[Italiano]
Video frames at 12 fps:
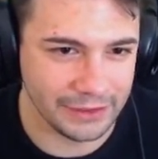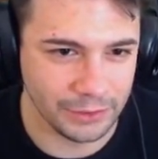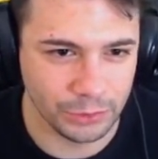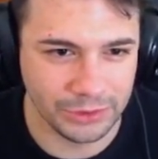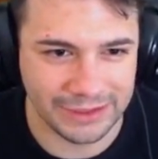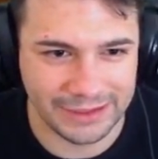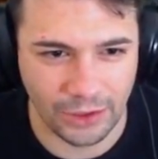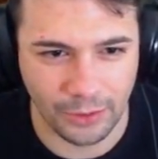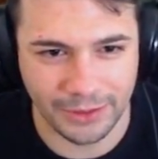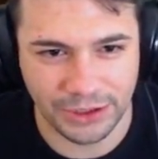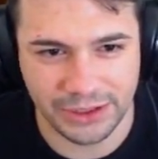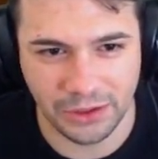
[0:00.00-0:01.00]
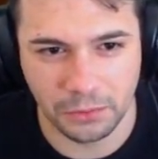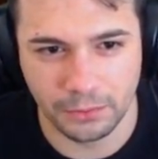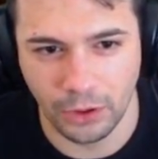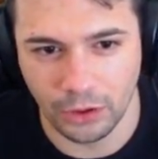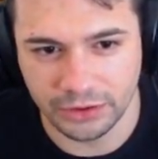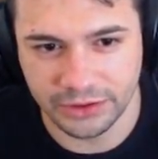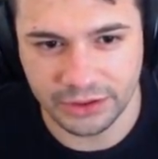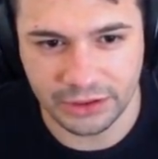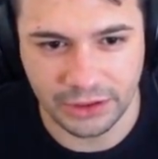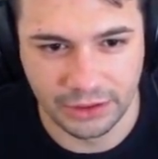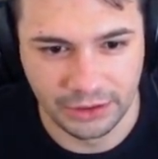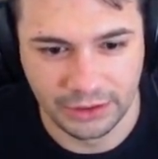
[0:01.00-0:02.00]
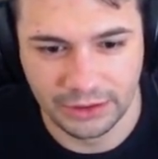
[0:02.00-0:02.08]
di tutta sta roba ci sia un boss,